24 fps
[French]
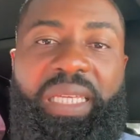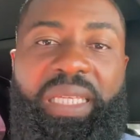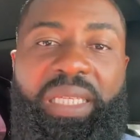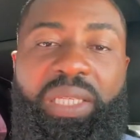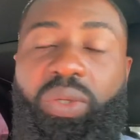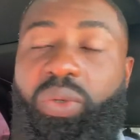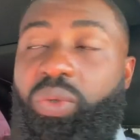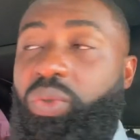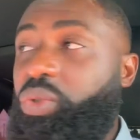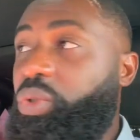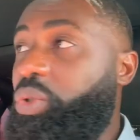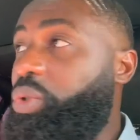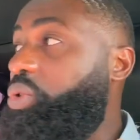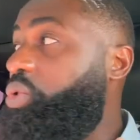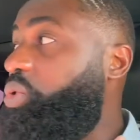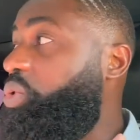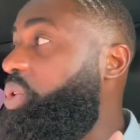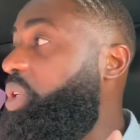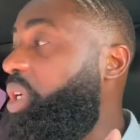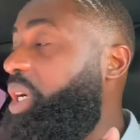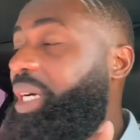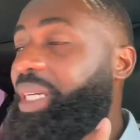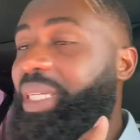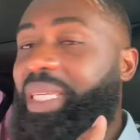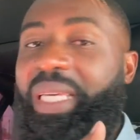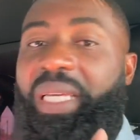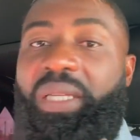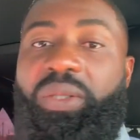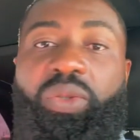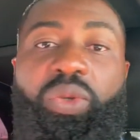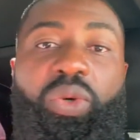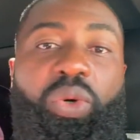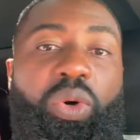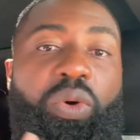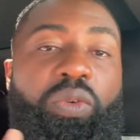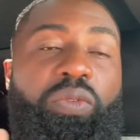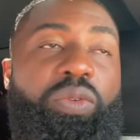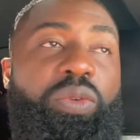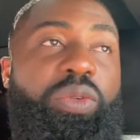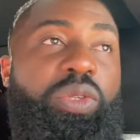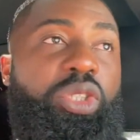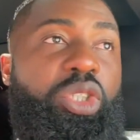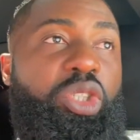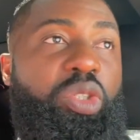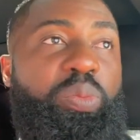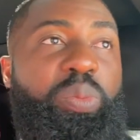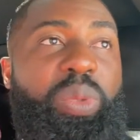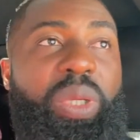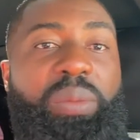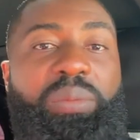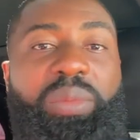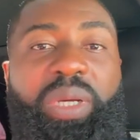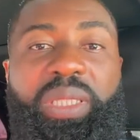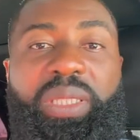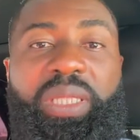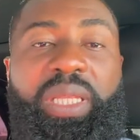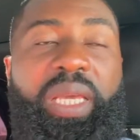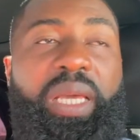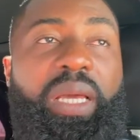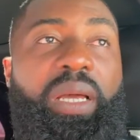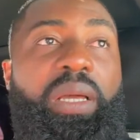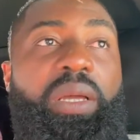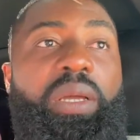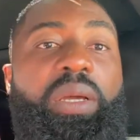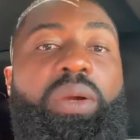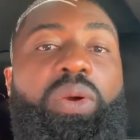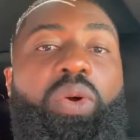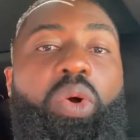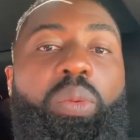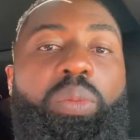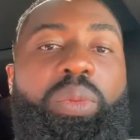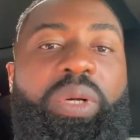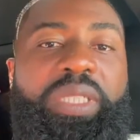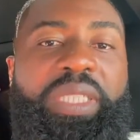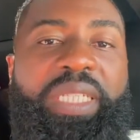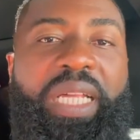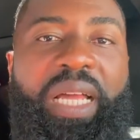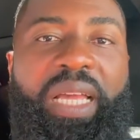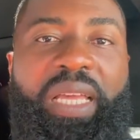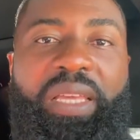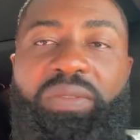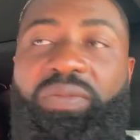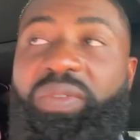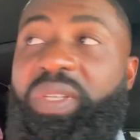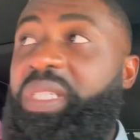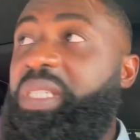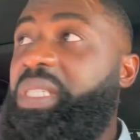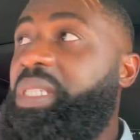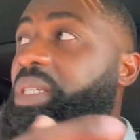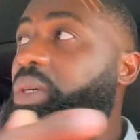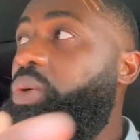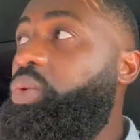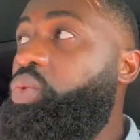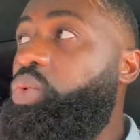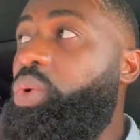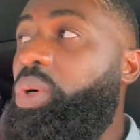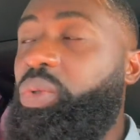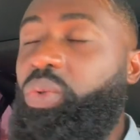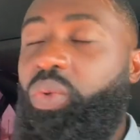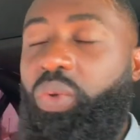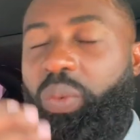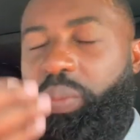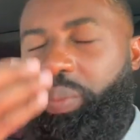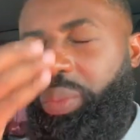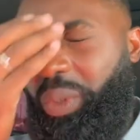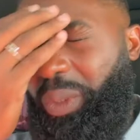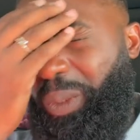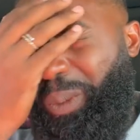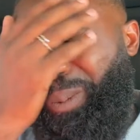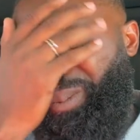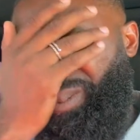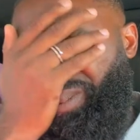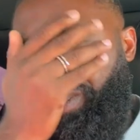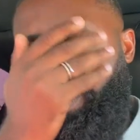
qui aujourd'hui, en quête de revenus supplémentaires, commencent à investir ou entreprendre.